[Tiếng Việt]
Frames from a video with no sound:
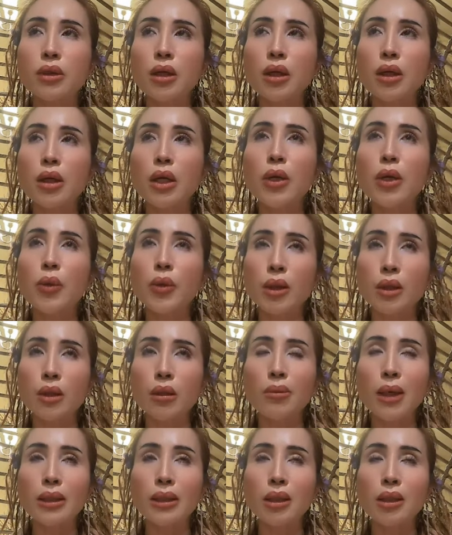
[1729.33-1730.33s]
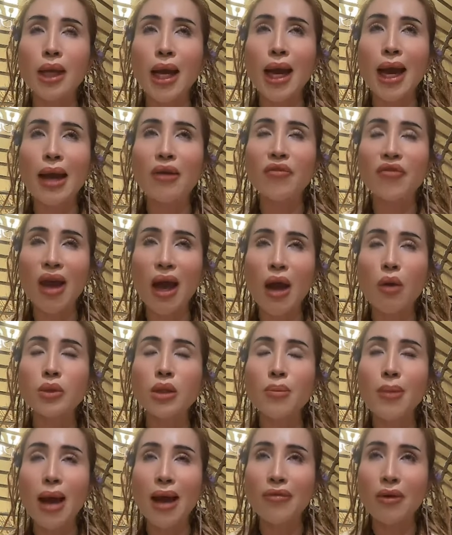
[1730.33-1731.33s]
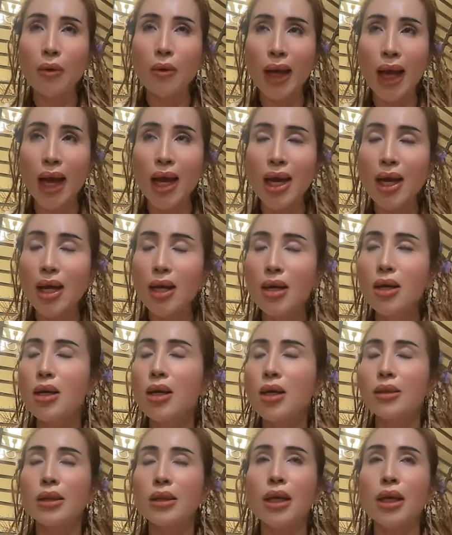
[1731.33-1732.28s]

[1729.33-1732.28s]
ờ, liều lượng mà từ hai phao tới 3 phao cá